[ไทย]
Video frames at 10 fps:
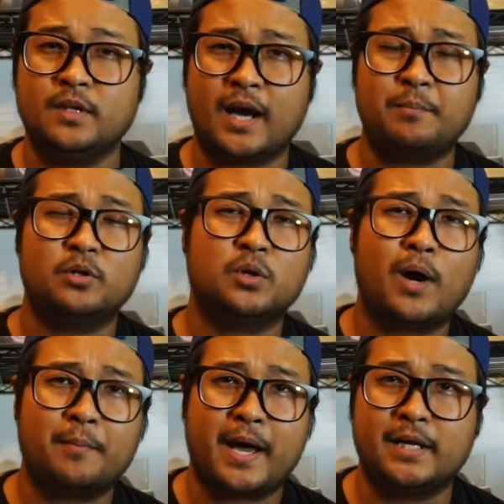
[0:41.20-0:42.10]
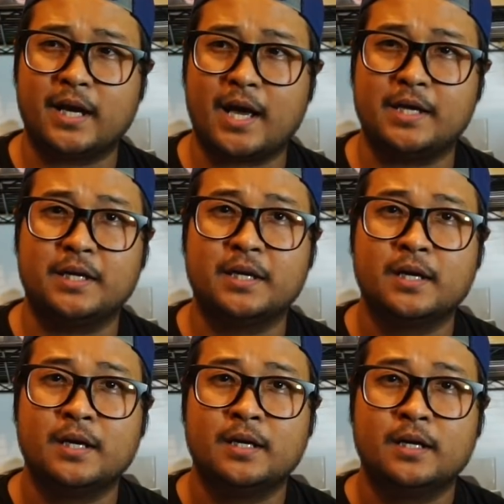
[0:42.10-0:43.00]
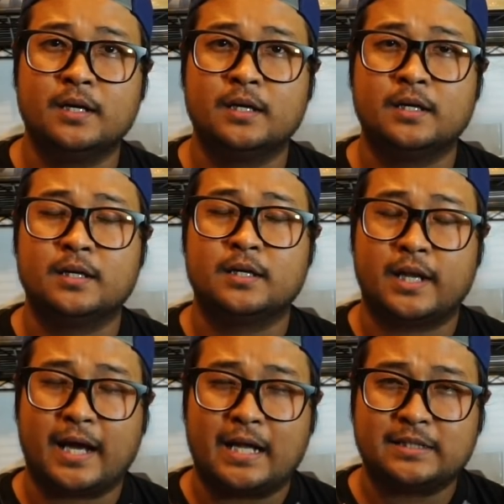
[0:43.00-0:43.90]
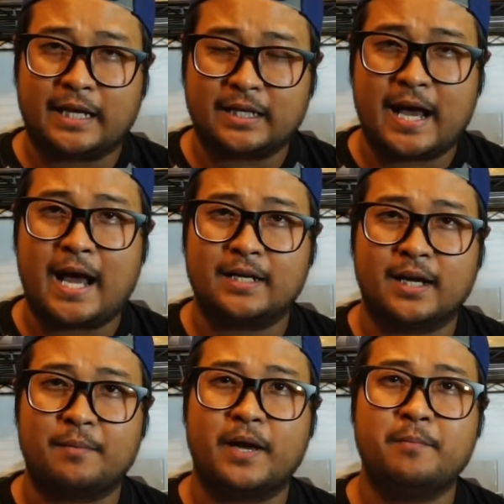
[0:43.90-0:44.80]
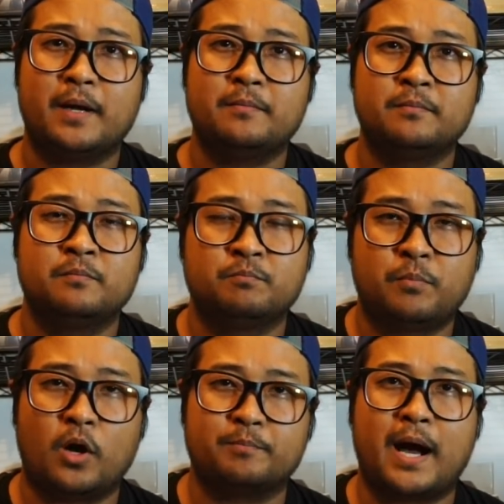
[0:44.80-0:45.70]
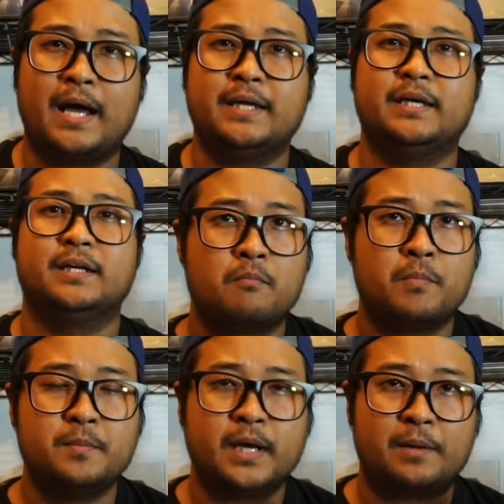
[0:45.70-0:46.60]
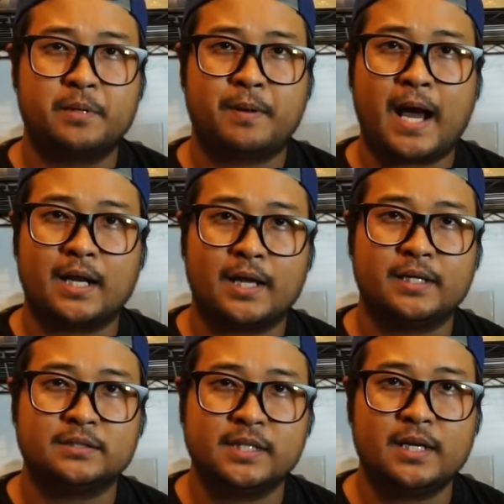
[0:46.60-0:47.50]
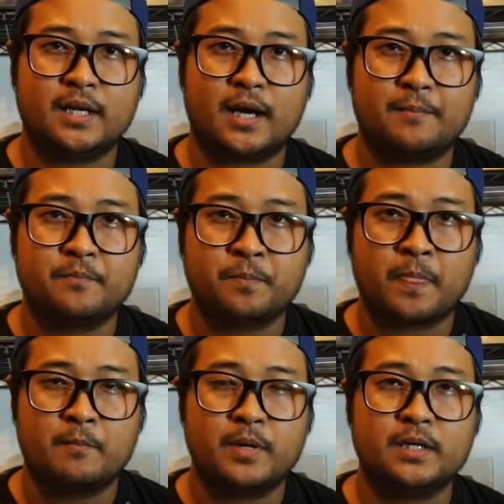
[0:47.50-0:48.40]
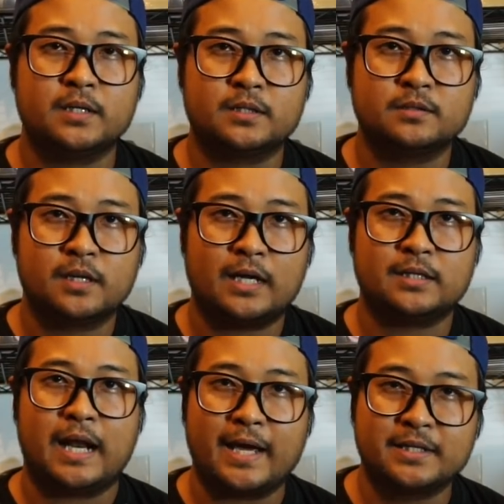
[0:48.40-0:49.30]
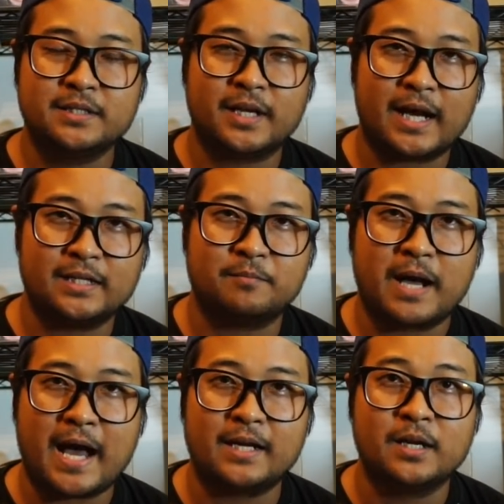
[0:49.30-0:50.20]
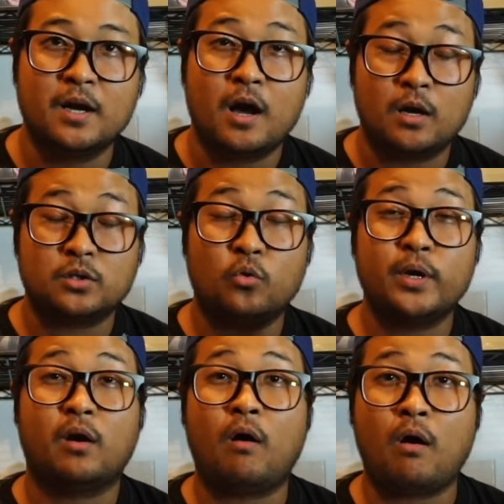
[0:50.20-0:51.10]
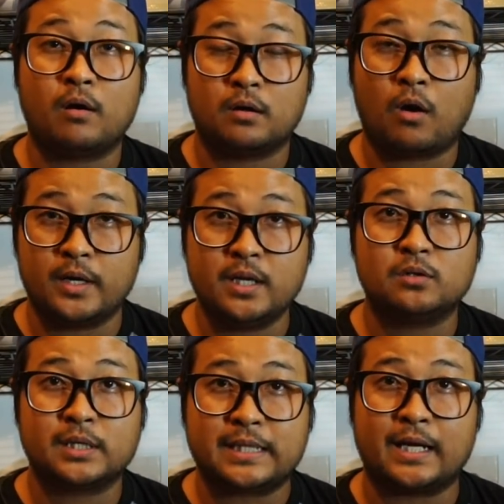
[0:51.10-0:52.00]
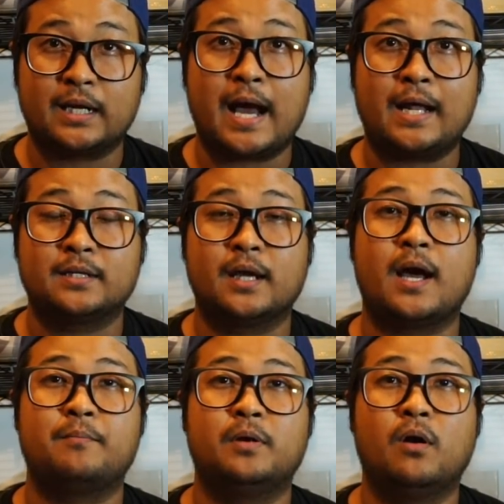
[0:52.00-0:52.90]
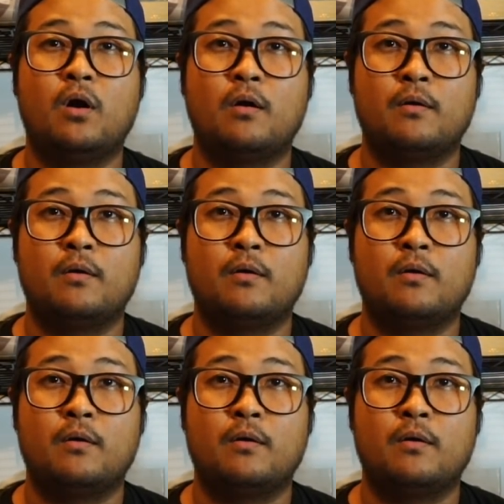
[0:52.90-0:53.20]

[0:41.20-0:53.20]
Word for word: นะครับ เราจะวางแผนยังไงในการตัดงานนะครับ ให้มันปลอดภัยไม่มีการผิดพลาดอะไรทั้งสิ้นนะครับ ไม่เกิดอันตรายขึ้นในการทำงานเราต้องวิเคราะห์ก่อนที่เราจะตัดงานนะครับ แล้วก็